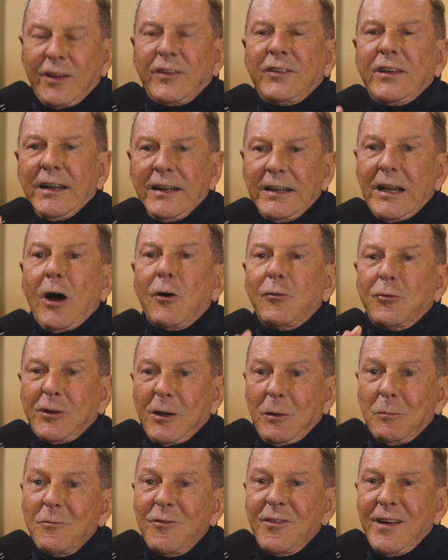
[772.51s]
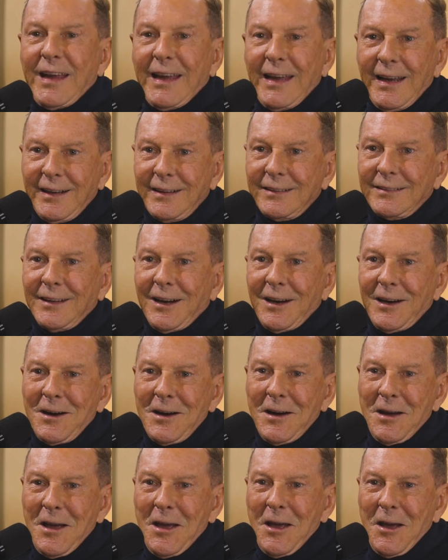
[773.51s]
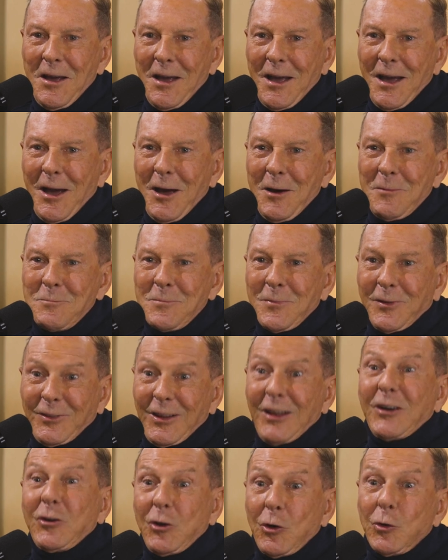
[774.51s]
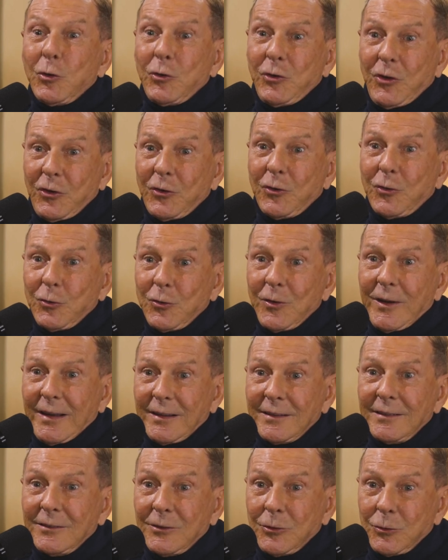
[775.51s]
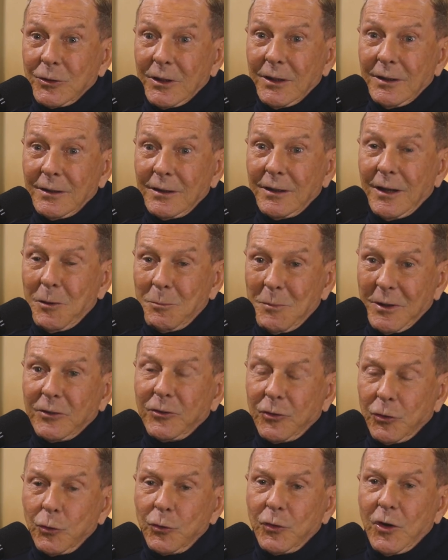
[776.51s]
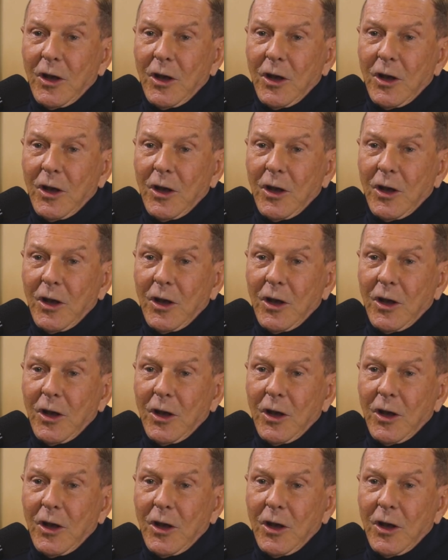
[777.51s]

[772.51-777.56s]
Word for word: wir sind auf dem Weg, da ähm, seriöser zu werden, oder? Kann man so